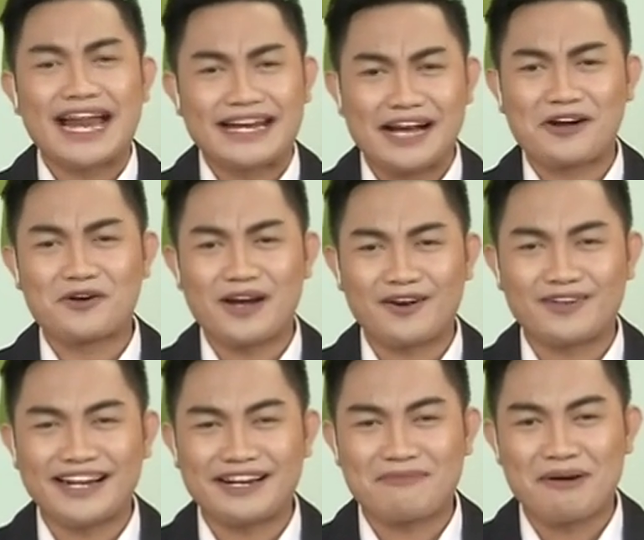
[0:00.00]

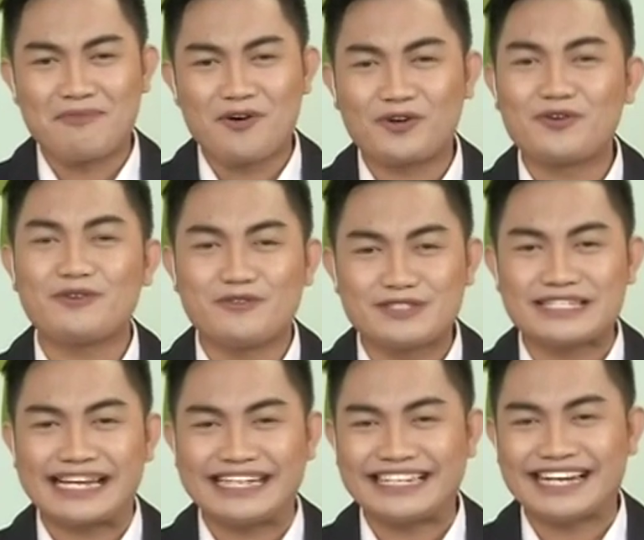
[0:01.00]
Naghuna-una na ba mo kung
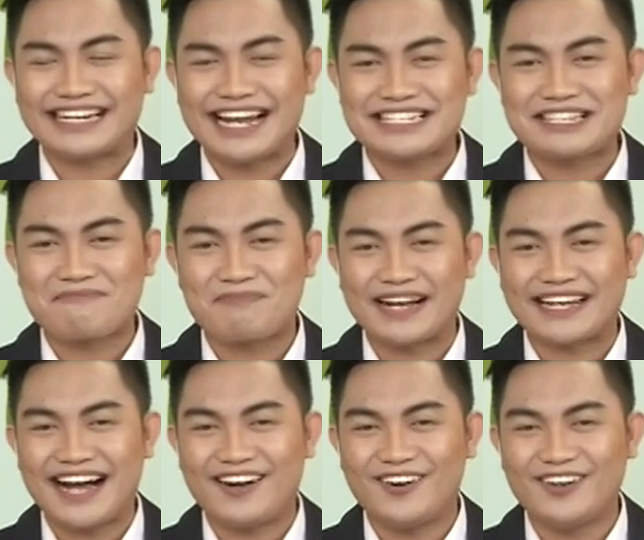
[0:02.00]
unsa ni nga klasing
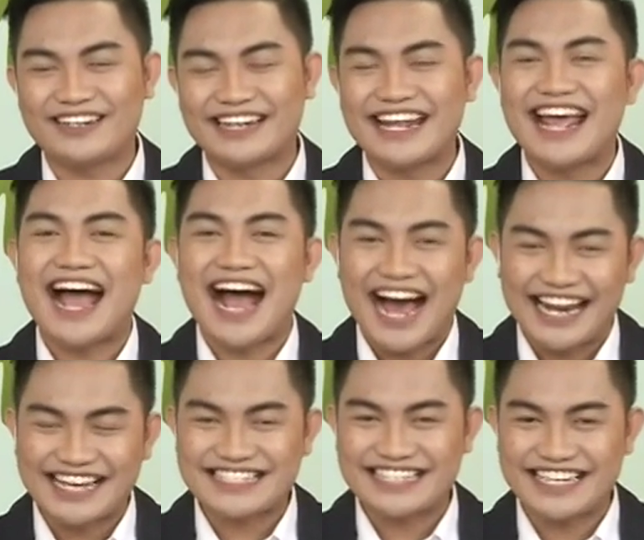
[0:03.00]
pagkaon?
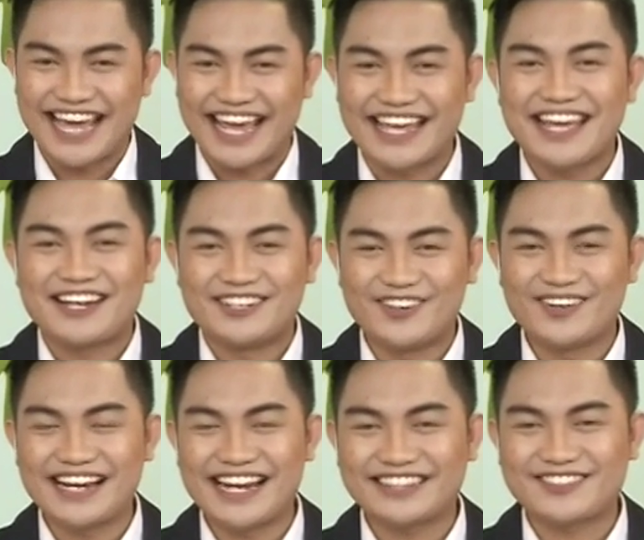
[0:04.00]
Hala sige,
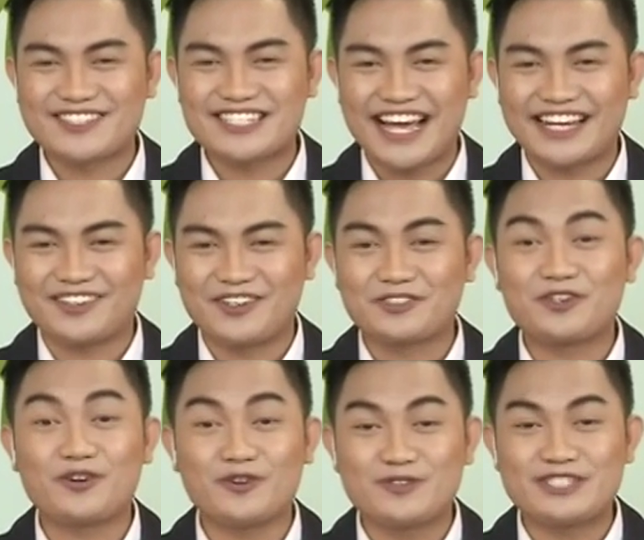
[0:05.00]
dunga natong siron
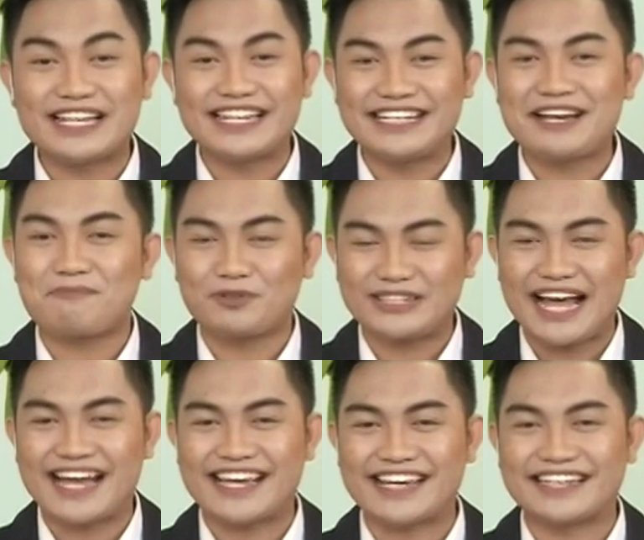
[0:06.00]
kung unsa ni nga
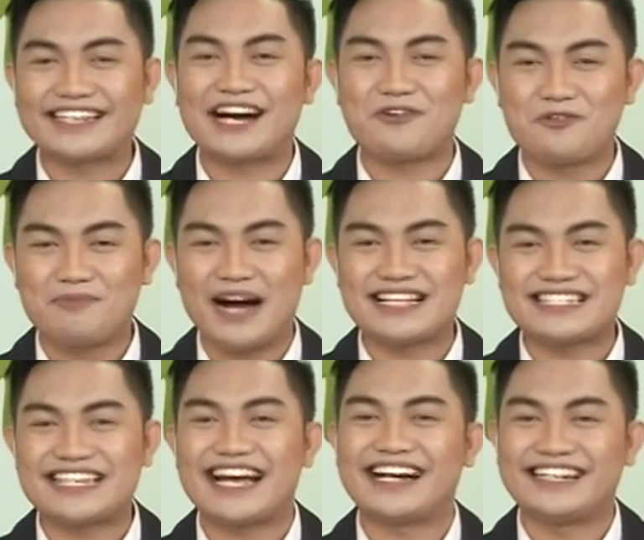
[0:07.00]
putahe kauban
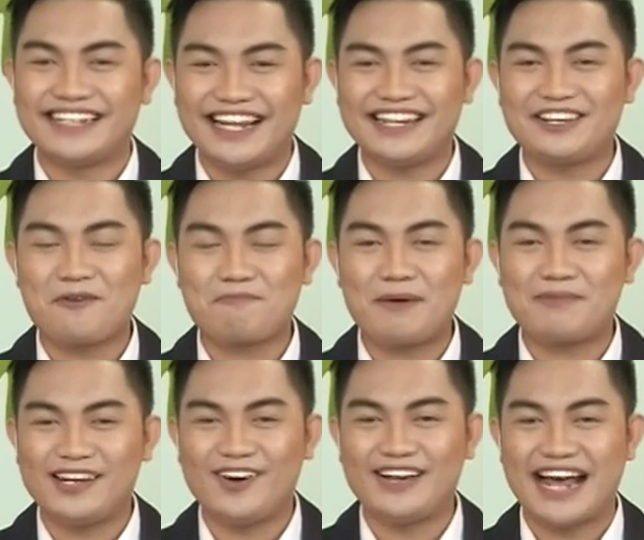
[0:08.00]
si Arnelio
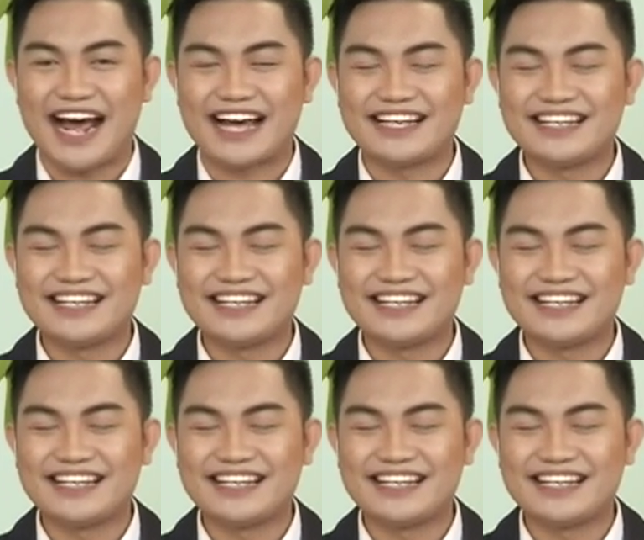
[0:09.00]
Pabilona.